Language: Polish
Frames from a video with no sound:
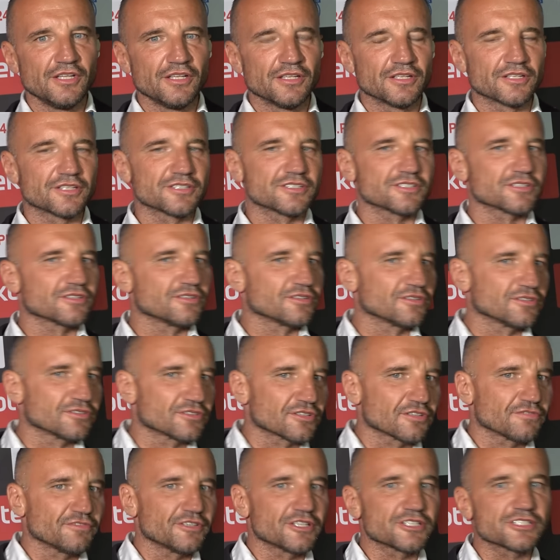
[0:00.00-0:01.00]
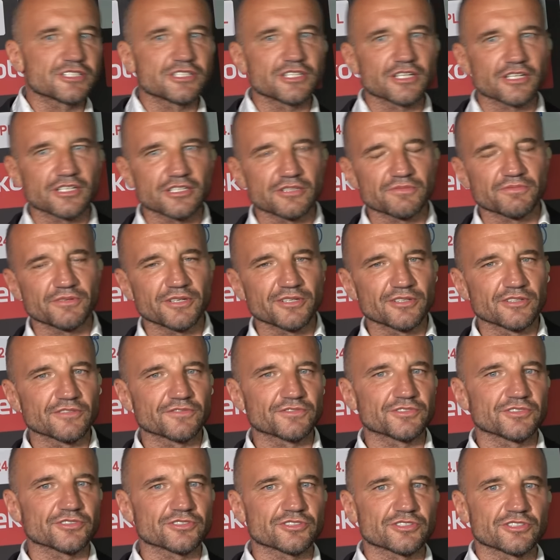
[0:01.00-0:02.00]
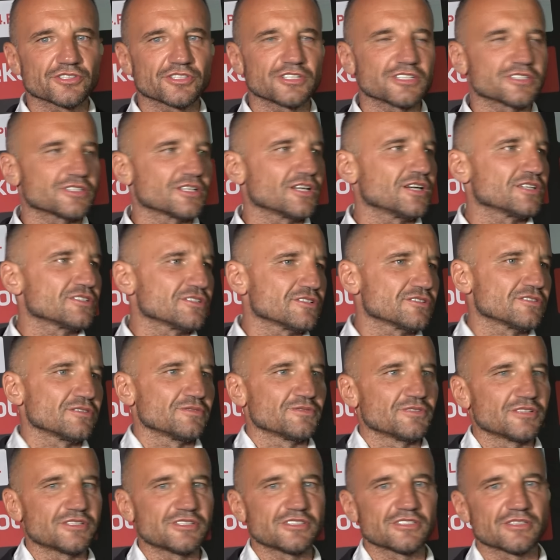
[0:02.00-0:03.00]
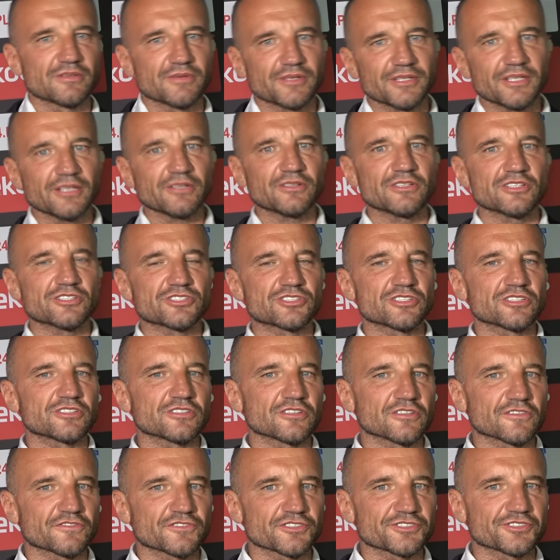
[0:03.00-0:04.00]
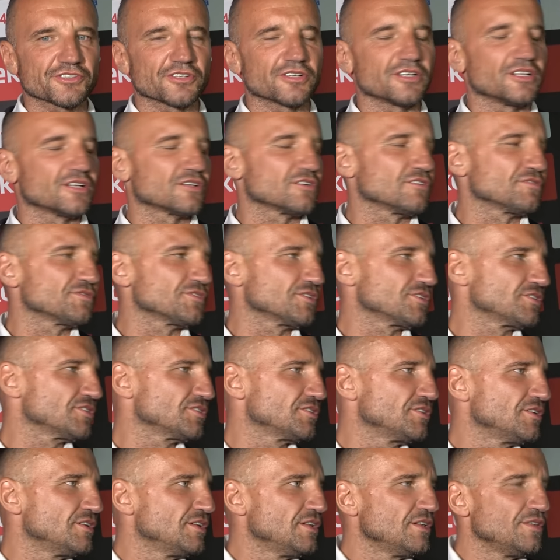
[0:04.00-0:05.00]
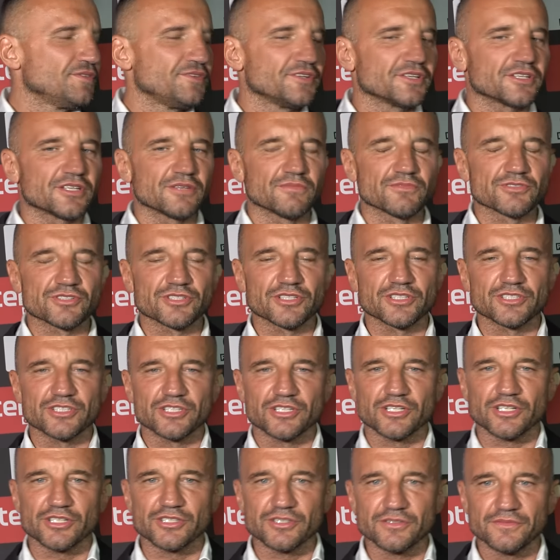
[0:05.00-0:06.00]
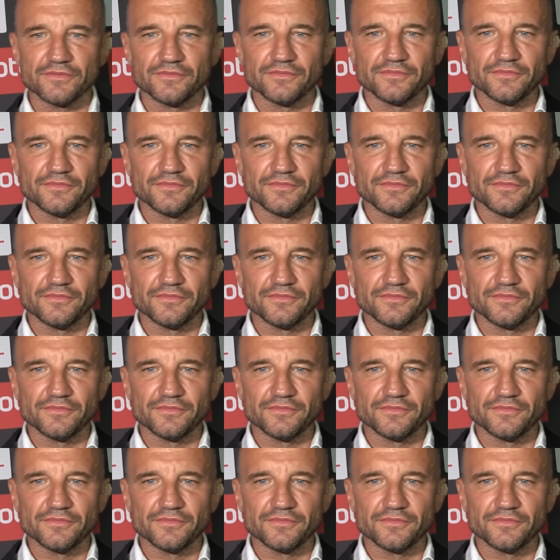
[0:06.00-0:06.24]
ryzyko kontrowersji, jakichś błędów, ktoś się nie zgadza z tą decyzją, a tak jest czysto, wszystko klarowne i nikt nie może narzekać.